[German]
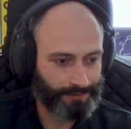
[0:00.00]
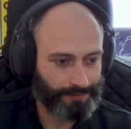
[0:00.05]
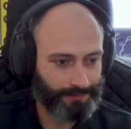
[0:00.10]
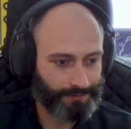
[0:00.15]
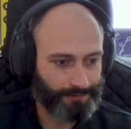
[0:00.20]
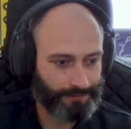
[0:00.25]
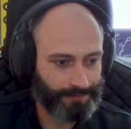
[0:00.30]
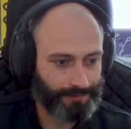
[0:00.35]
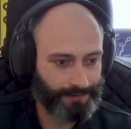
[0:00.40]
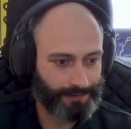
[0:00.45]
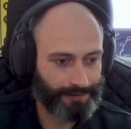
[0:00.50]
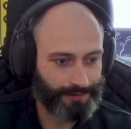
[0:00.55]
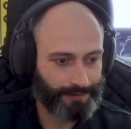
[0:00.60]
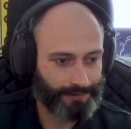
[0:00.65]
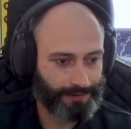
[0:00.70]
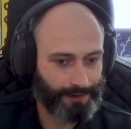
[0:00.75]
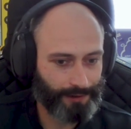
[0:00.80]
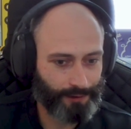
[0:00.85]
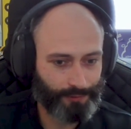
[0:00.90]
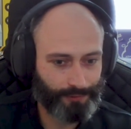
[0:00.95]
ein
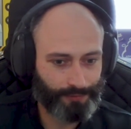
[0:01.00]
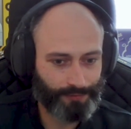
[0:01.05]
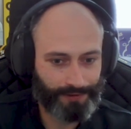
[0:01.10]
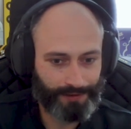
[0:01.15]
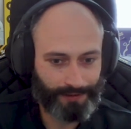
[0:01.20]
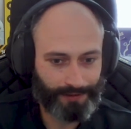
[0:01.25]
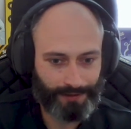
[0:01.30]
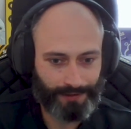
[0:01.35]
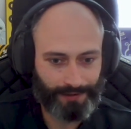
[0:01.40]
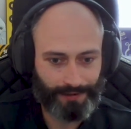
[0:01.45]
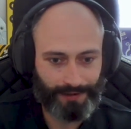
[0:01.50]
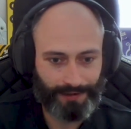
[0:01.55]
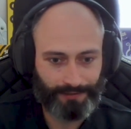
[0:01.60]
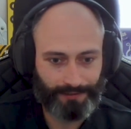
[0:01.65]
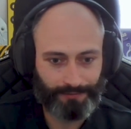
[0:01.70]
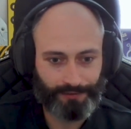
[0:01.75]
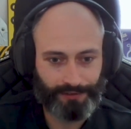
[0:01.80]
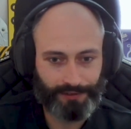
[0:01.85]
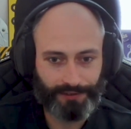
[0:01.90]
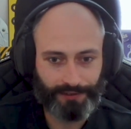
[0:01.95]
laufender,
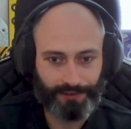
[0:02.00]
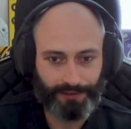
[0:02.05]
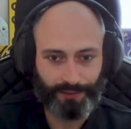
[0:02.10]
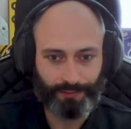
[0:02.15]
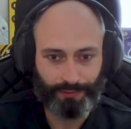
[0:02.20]
langwieriger